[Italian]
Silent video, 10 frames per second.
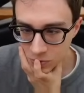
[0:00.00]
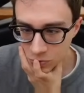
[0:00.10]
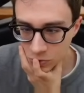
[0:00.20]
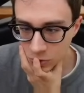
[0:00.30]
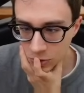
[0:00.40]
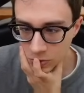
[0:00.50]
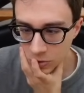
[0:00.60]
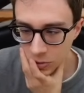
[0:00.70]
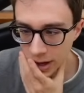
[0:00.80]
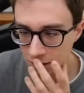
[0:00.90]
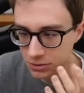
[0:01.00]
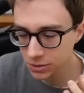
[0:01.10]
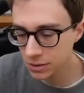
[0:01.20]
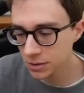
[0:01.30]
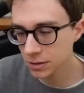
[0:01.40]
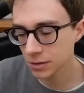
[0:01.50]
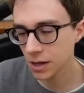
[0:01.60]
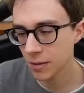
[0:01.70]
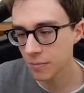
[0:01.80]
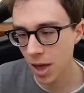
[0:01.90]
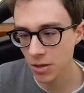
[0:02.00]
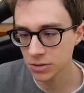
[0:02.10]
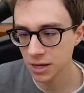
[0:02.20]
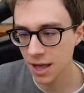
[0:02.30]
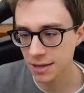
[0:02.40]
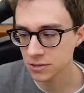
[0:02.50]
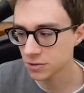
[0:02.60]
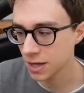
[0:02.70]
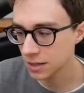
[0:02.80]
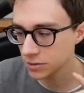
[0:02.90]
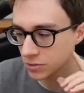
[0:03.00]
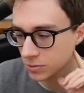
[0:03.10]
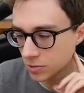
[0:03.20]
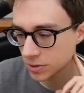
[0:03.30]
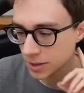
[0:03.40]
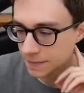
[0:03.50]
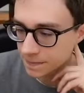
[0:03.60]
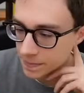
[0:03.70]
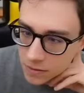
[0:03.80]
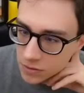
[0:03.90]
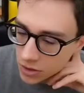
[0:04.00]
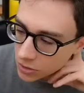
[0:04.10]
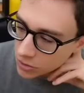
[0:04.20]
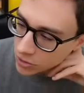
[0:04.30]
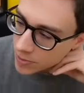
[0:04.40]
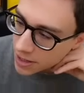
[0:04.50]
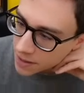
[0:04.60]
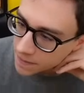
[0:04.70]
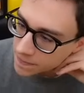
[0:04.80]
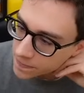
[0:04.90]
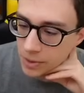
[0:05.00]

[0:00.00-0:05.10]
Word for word: 1-1-1-4 è meglio di Lazo random qua, secondo me.